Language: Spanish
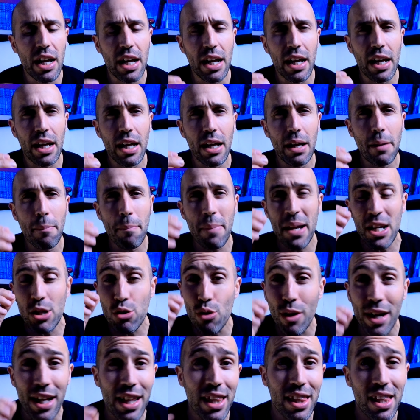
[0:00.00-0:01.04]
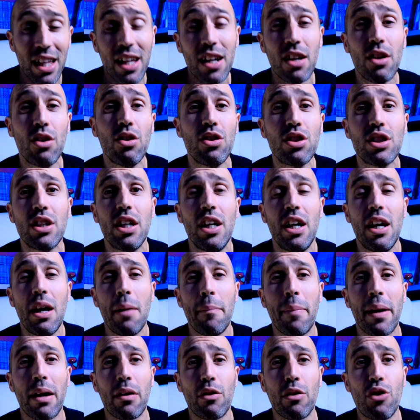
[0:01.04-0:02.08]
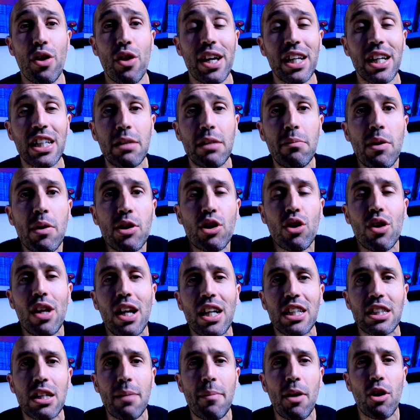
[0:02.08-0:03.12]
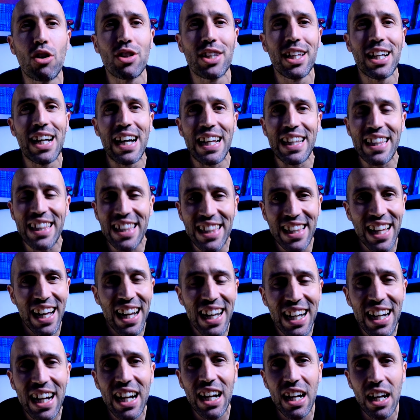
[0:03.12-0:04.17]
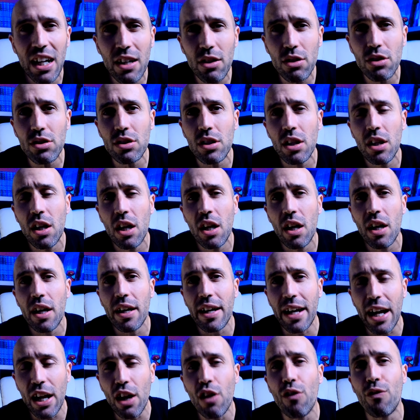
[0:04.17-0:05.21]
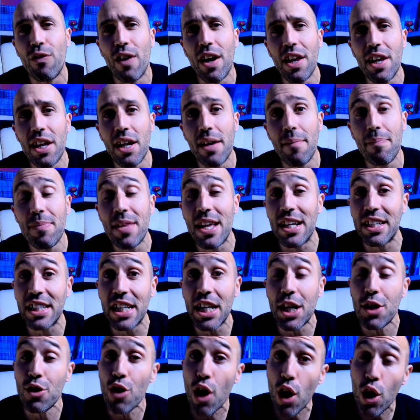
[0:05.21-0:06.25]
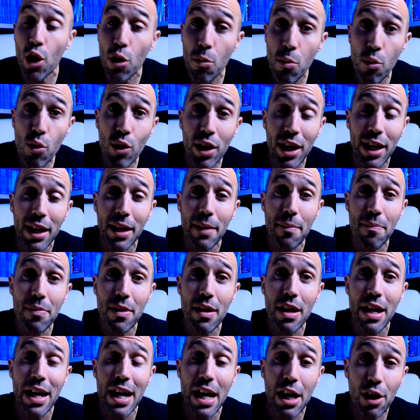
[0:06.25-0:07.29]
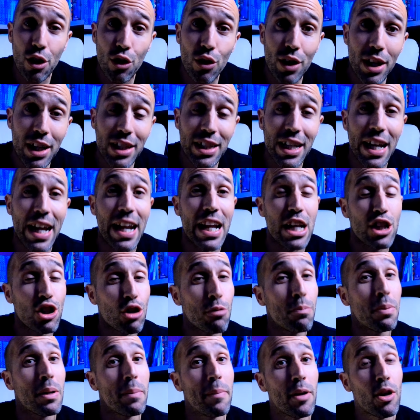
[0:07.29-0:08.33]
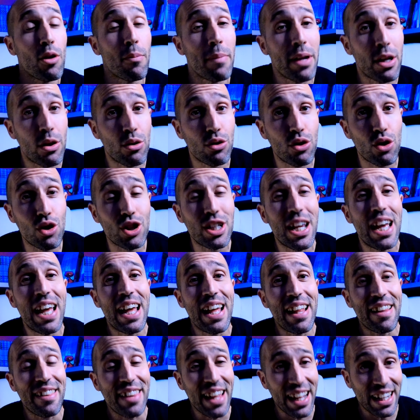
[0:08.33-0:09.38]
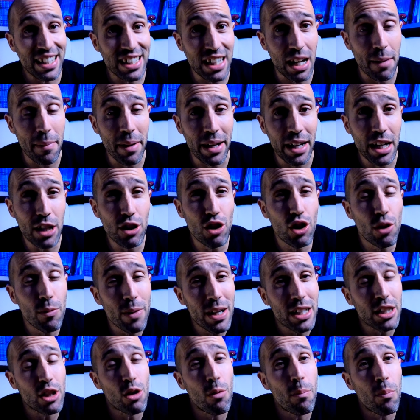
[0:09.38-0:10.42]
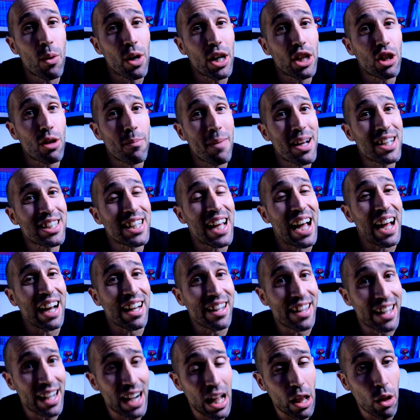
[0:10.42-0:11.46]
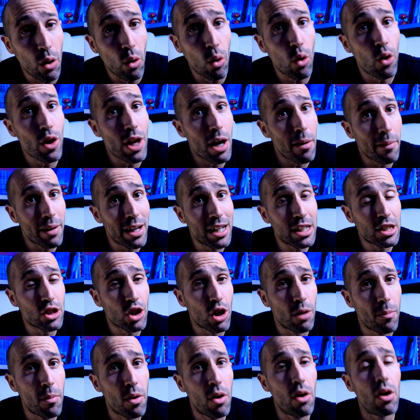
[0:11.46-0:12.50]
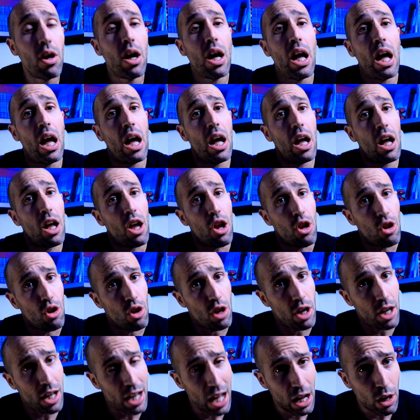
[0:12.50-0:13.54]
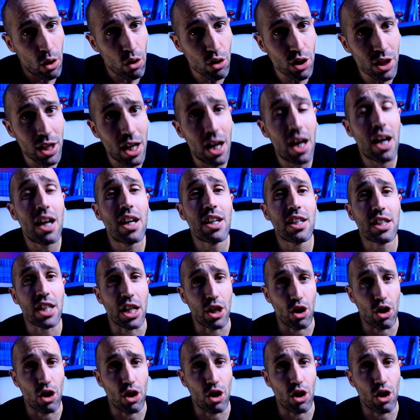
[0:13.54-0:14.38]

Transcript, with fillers: eh, visualizarlos, para cuando llegue ese momento del examen los tenga tan claros que no falle y así no acumule errores en esos primeros minutos de examen, que es donde voy a estar un poquito más alterado. Luego ya veréis cómo la cosa se